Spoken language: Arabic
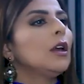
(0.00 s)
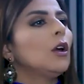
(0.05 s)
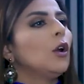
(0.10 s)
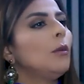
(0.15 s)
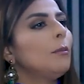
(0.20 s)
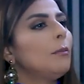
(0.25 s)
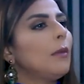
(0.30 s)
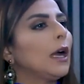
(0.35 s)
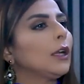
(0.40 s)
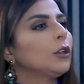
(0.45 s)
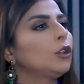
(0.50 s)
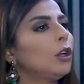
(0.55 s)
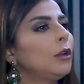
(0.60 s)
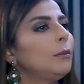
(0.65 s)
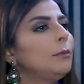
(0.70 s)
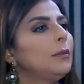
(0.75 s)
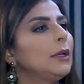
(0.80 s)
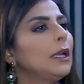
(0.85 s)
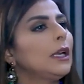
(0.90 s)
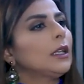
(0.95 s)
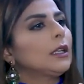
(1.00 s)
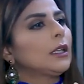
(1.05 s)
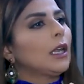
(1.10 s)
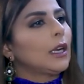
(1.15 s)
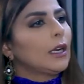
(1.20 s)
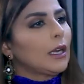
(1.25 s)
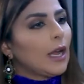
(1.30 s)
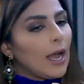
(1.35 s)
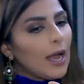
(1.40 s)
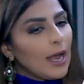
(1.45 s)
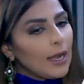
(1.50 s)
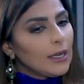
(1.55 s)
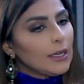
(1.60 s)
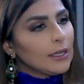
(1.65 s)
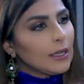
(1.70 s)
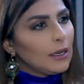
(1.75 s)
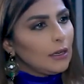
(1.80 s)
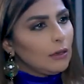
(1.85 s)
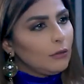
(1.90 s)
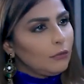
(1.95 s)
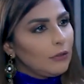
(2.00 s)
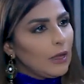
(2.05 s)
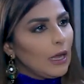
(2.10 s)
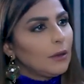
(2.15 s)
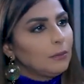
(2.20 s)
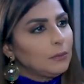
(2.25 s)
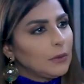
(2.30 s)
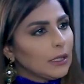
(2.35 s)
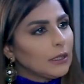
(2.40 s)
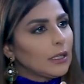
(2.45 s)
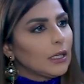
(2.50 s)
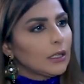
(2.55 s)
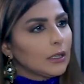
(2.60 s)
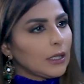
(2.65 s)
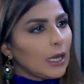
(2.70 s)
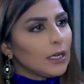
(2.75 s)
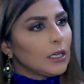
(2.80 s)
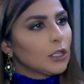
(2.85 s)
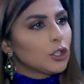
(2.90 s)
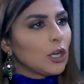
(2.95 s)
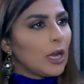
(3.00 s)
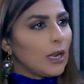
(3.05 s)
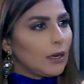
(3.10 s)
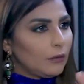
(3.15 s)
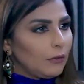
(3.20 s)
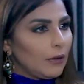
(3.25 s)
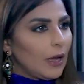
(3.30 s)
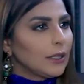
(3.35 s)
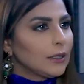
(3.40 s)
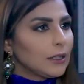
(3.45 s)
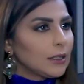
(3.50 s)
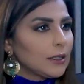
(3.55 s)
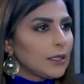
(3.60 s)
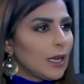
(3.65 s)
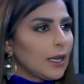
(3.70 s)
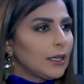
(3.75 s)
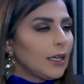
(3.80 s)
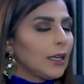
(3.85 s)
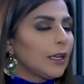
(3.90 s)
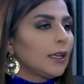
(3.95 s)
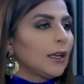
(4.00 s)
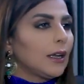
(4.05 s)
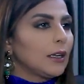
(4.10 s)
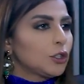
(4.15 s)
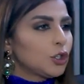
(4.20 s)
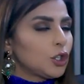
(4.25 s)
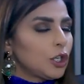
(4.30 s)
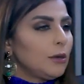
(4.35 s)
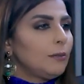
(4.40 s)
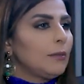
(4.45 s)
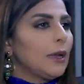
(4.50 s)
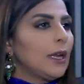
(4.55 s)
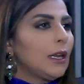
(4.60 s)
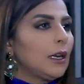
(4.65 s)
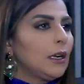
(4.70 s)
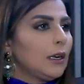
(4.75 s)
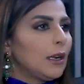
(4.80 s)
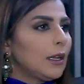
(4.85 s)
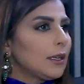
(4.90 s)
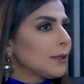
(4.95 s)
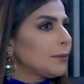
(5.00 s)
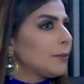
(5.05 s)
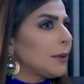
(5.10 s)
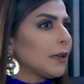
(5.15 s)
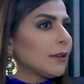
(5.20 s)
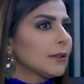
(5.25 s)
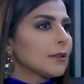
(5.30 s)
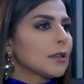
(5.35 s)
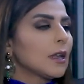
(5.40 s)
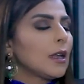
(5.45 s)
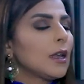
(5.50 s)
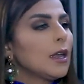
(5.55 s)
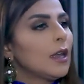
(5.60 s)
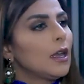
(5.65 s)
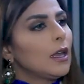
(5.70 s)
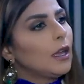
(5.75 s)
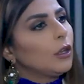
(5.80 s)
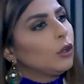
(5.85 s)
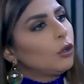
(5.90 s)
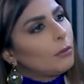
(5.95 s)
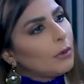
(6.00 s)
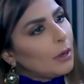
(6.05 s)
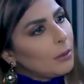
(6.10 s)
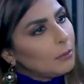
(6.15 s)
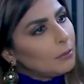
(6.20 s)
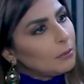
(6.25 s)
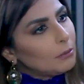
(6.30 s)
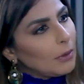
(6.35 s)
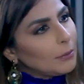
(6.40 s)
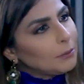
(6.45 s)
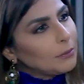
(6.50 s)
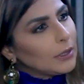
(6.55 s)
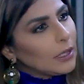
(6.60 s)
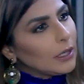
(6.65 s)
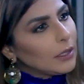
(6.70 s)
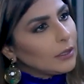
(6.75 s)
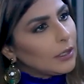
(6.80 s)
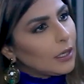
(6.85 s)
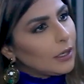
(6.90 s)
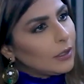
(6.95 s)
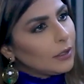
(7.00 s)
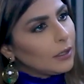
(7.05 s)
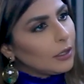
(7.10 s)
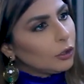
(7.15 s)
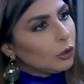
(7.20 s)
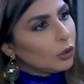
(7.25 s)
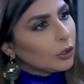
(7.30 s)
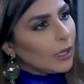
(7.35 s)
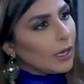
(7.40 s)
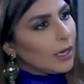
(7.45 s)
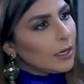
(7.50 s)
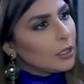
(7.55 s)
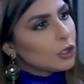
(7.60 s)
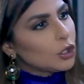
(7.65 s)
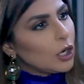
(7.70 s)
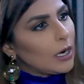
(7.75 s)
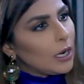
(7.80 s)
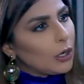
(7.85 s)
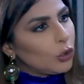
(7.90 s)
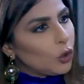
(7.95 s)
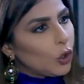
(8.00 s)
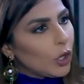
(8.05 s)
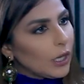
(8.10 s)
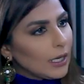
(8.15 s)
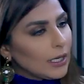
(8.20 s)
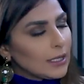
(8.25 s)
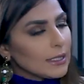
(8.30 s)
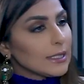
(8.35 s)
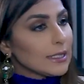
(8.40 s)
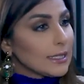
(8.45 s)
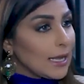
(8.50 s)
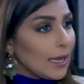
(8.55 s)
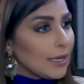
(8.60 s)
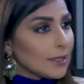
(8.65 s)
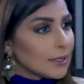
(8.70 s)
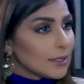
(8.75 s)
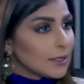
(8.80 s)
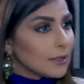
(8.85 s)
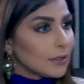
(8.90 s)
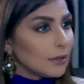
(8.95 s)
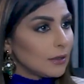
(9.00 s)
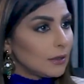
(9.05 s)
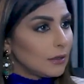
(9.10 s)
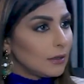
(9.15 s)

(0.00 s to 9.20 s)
هم هدول بيقدر هاي الفئه بتقدر تعالجها الفئات الثانيه كشيميل ليزبيانز انه ما ما بتقدر انه تعالجها لانه احساس